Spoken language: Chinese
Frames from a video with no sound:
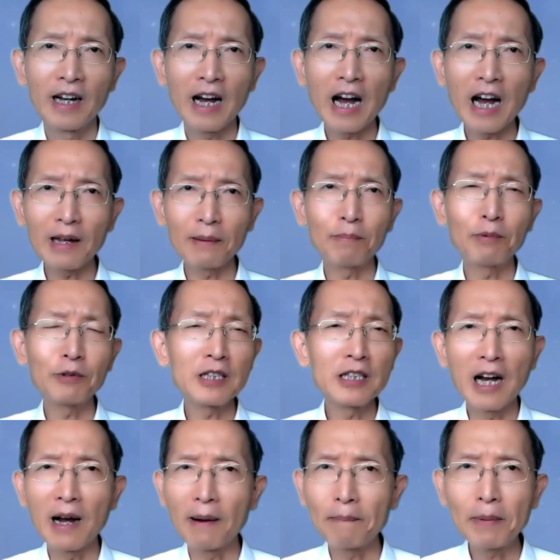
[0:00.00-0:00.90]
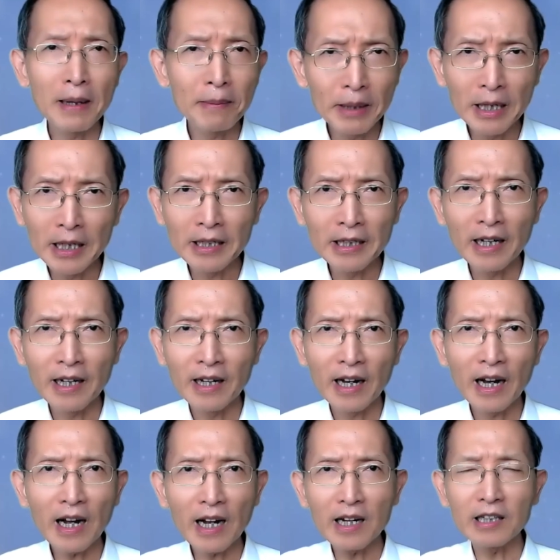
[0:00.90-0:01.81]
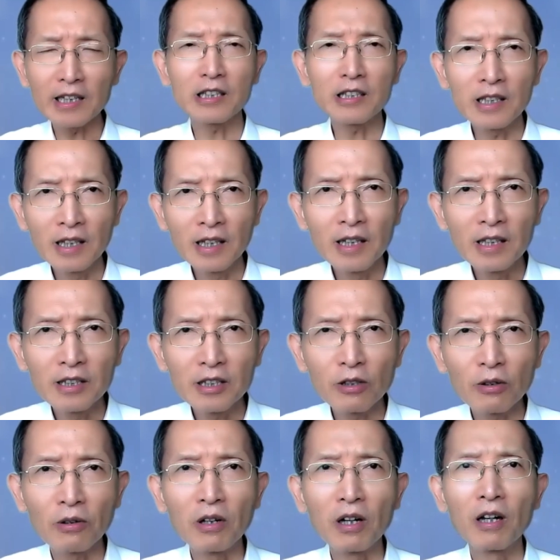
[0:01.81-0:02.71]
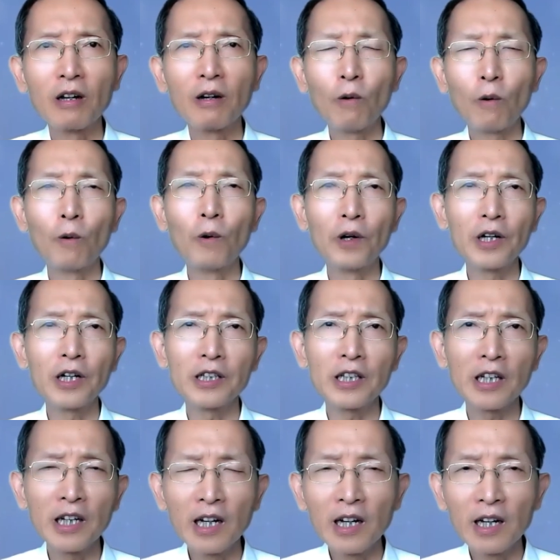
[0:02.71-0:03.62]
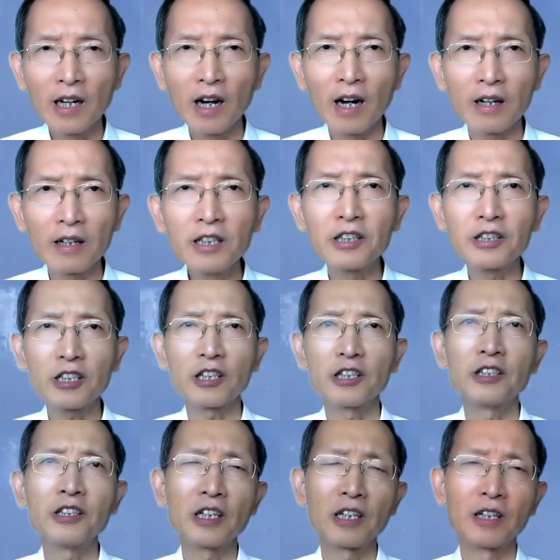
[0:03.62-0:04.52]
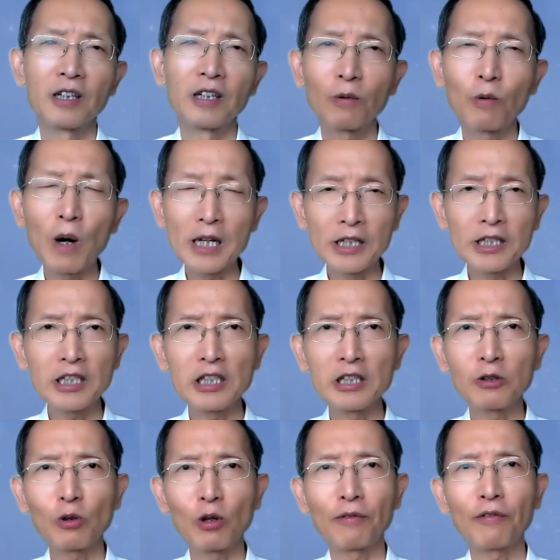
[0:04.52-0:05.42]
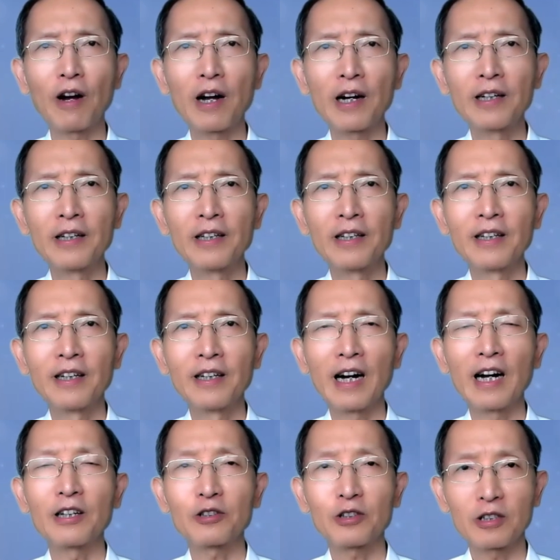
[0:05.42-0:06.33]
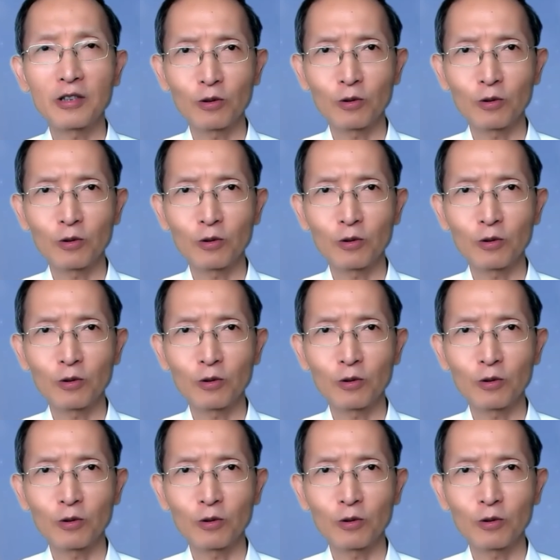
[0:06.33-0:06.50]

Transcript: 爱不是冷冰冰，的，爱是这种火热的啊，热忱的关心对方啊。